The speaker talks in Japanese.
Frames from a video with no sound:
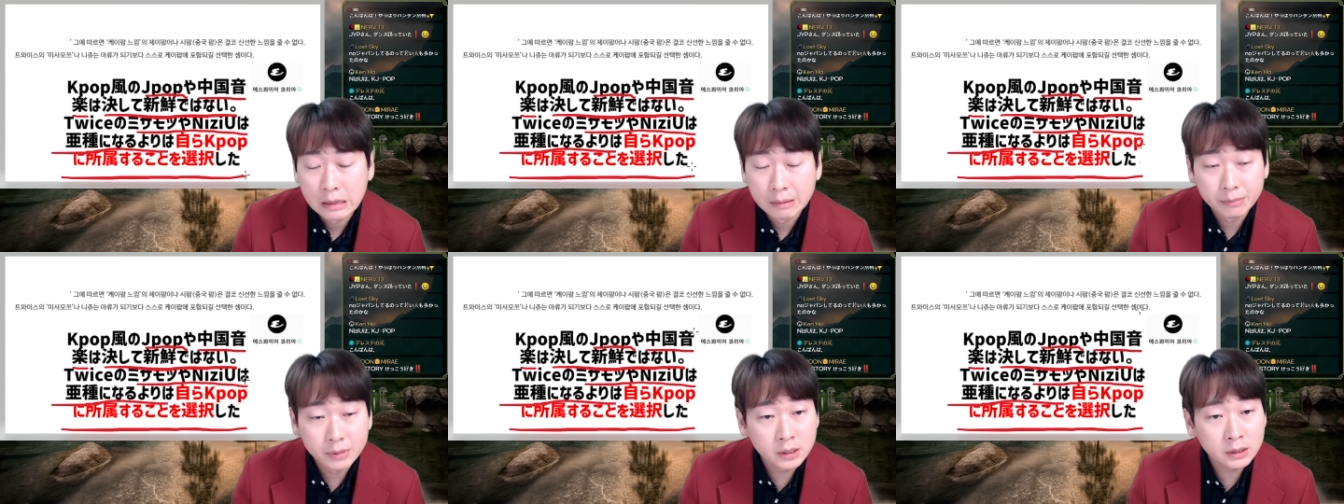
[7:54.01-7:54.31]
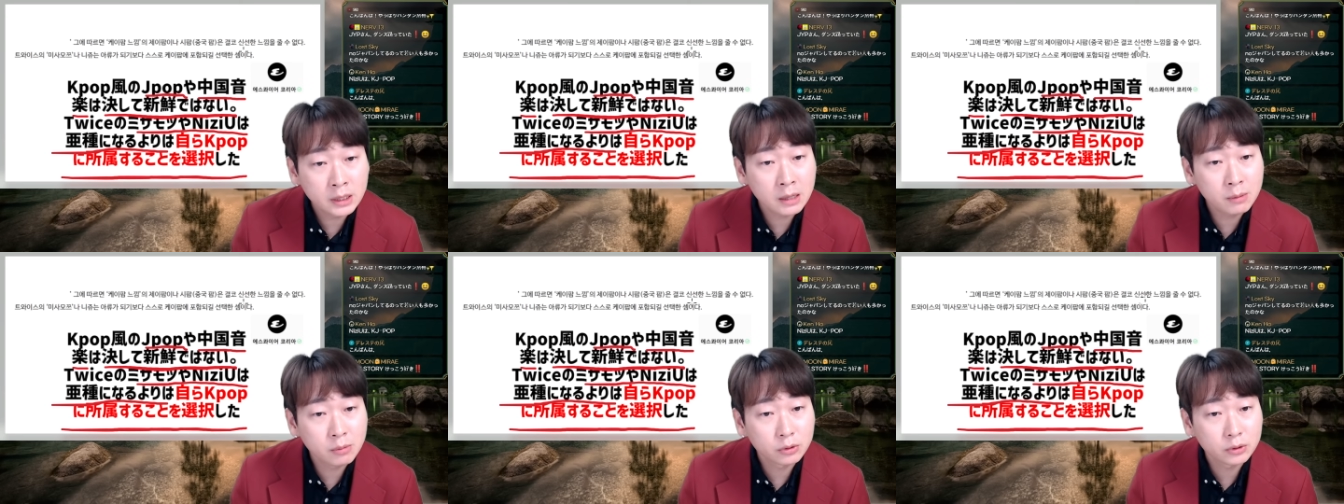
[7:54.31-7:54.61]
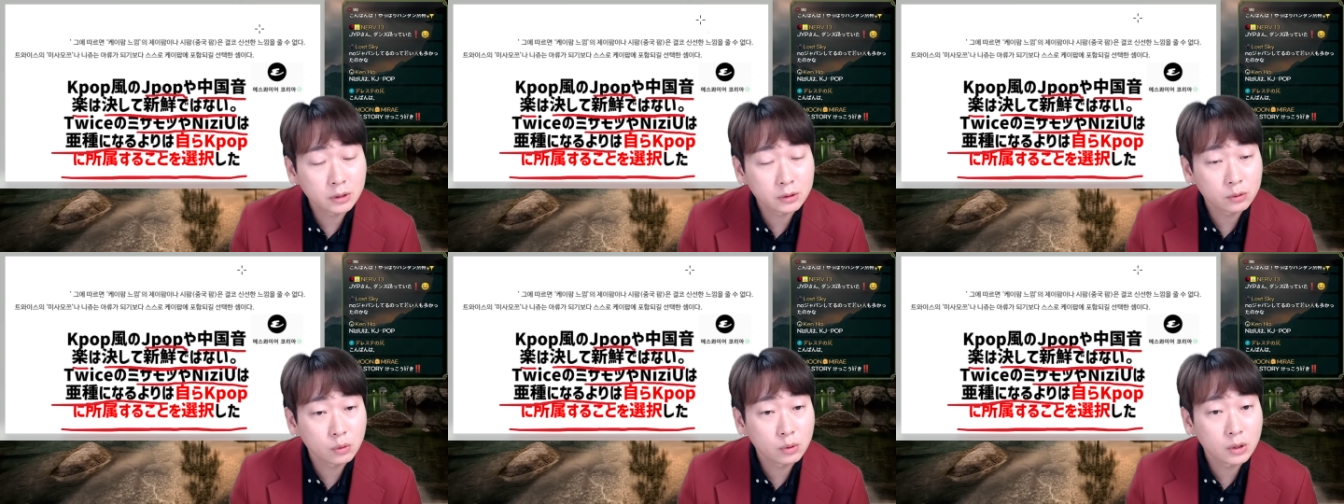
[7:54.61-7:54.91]
ミサモっ
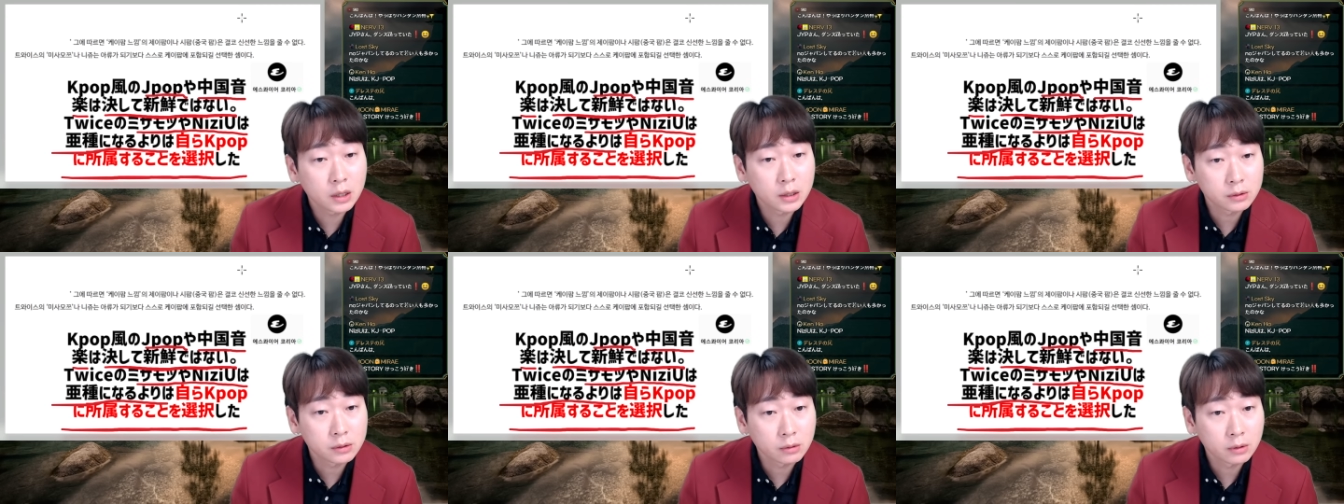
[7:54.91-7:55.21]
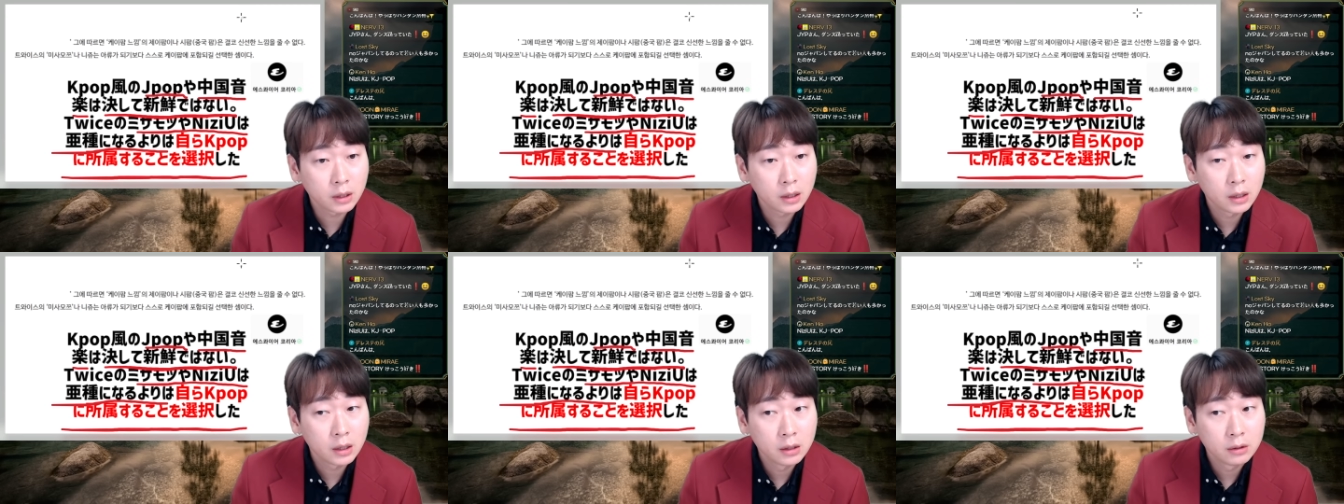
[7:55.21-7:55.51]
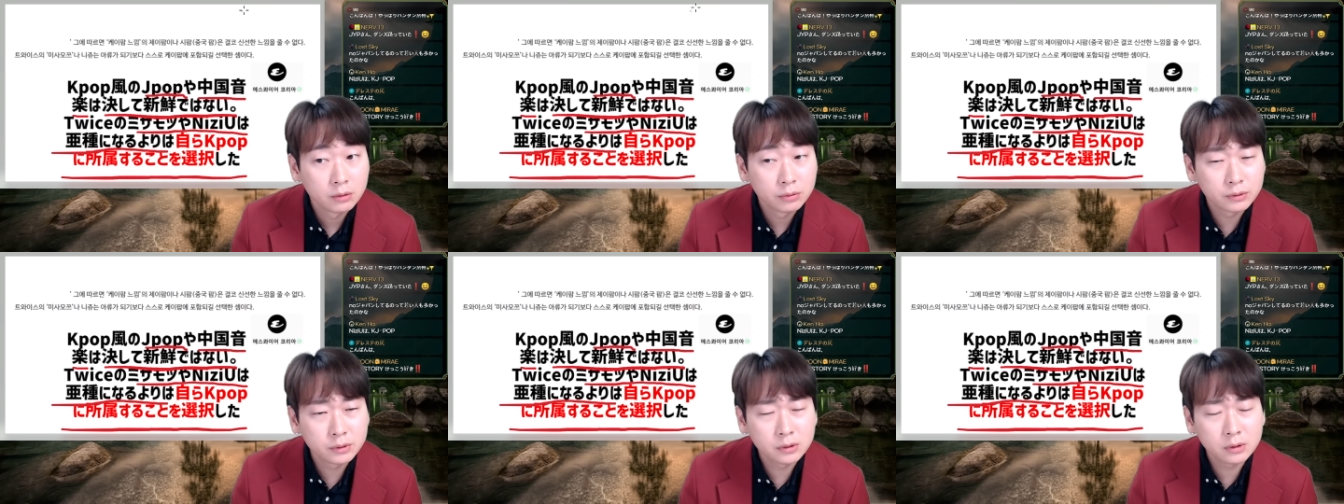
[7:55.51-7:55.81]
てそうなんですよね。
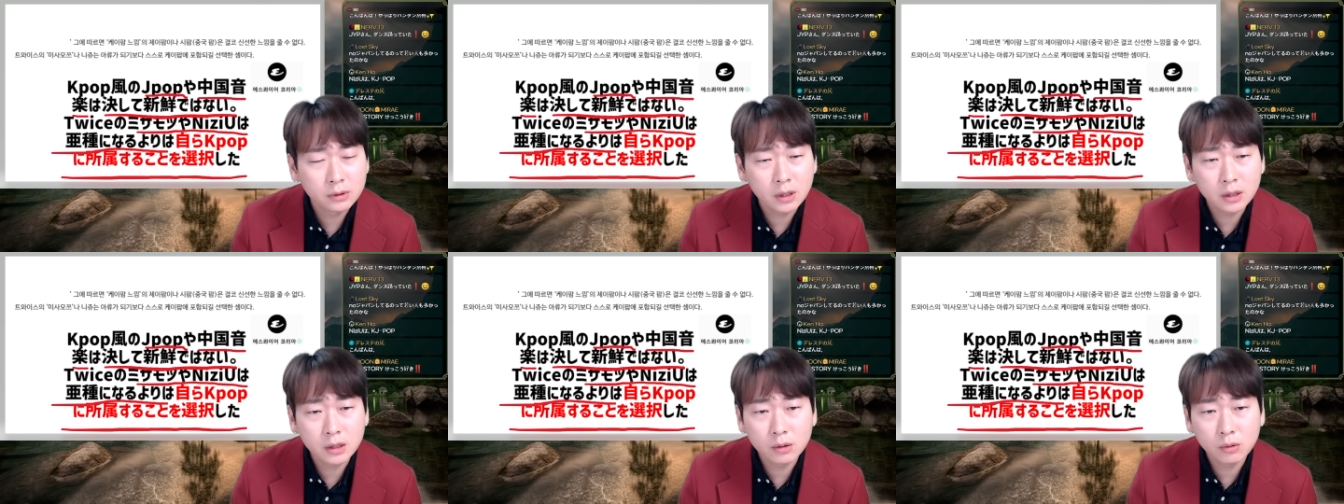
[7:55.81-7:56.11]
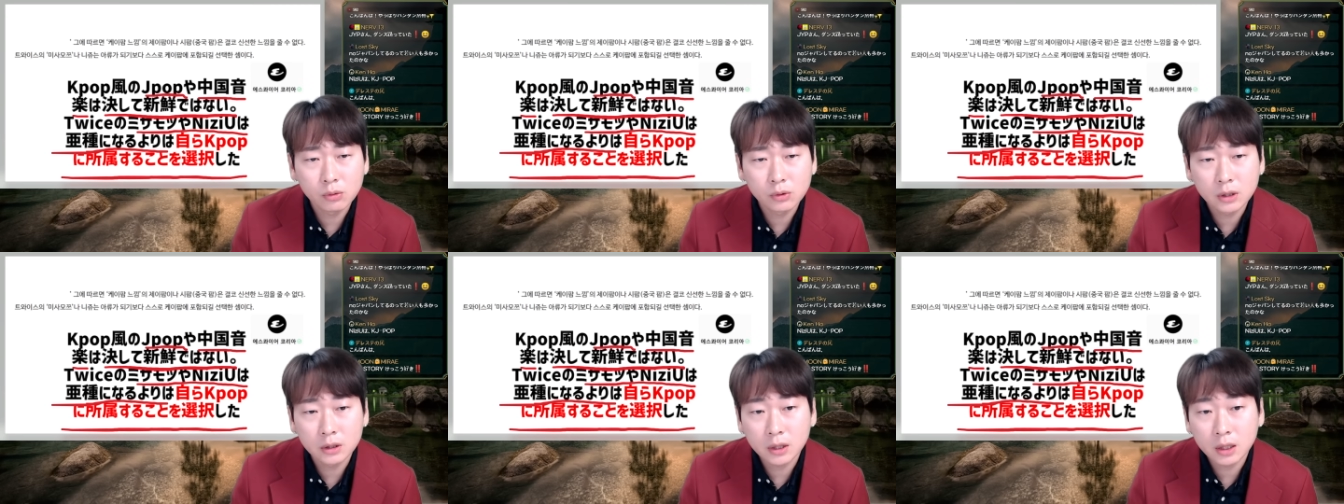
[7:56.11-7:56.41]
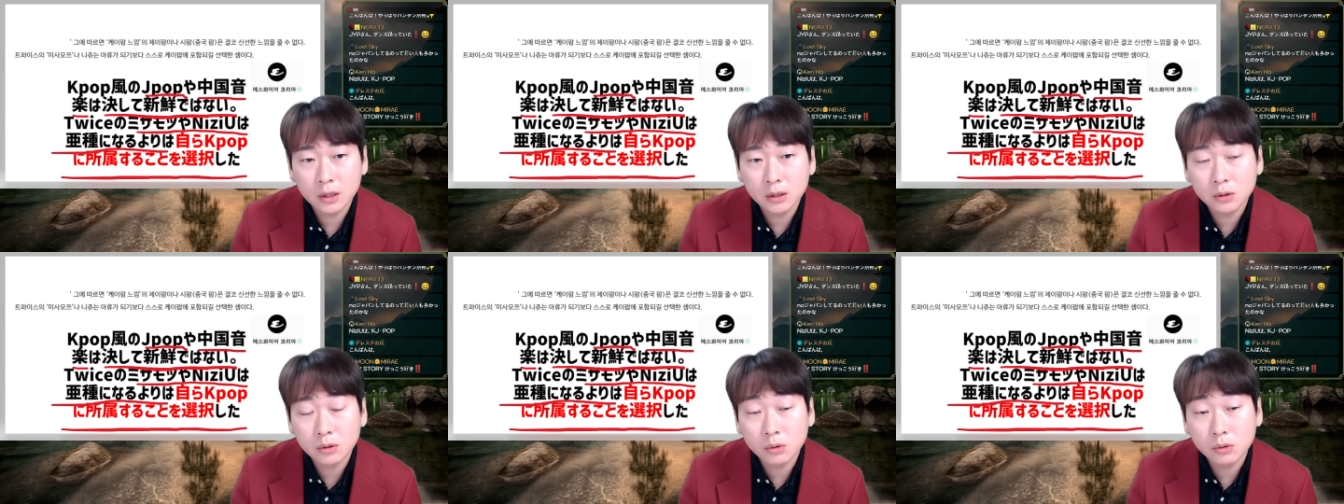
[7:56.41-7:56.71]
普通に日本に
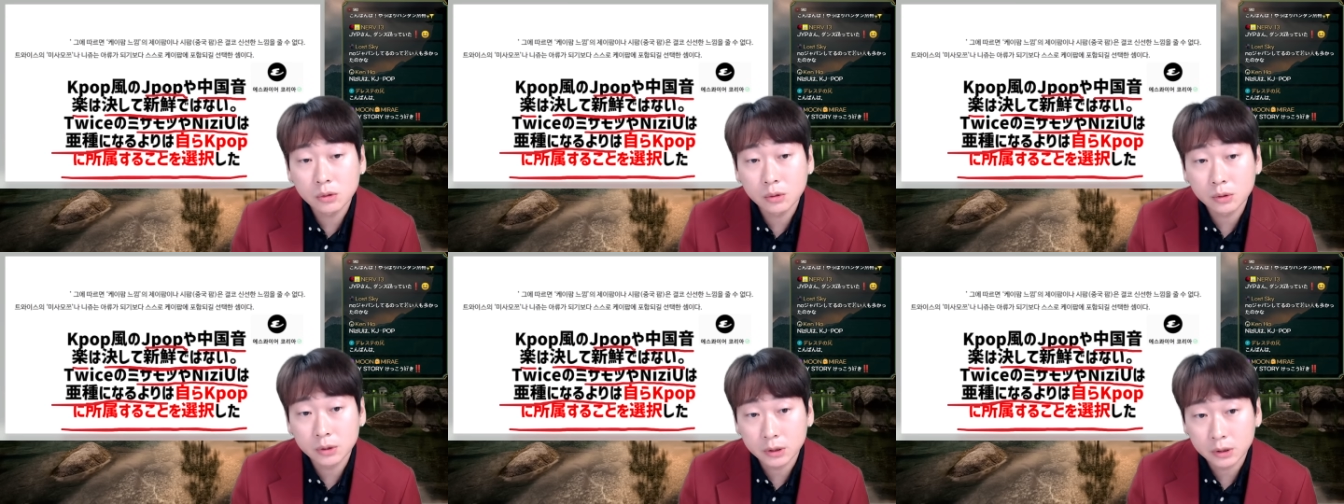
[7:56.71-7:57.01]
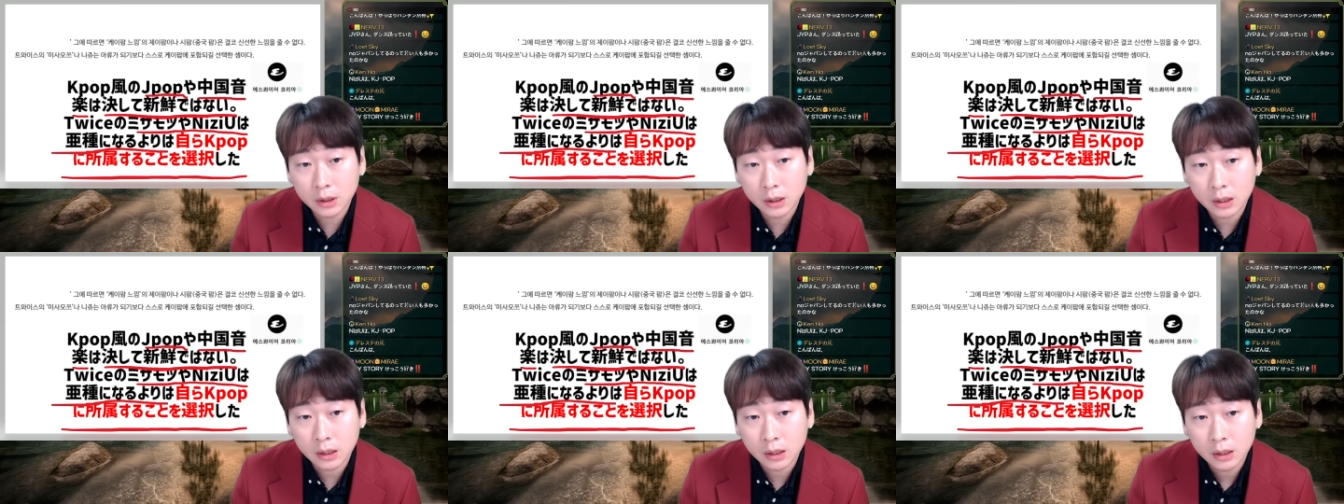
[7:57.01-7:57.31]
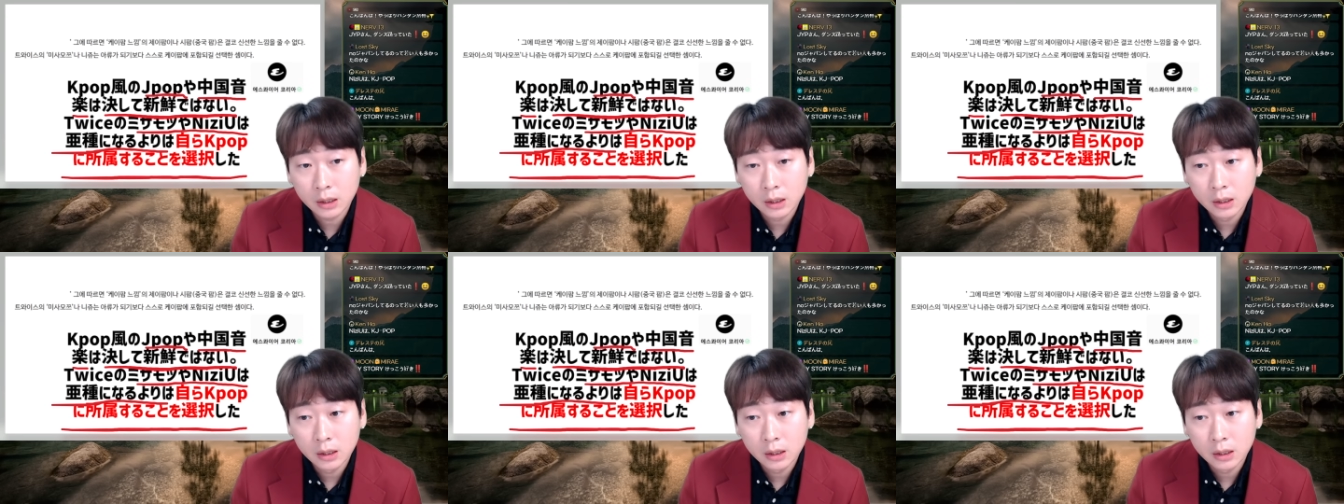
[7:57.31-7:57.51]
転職をして、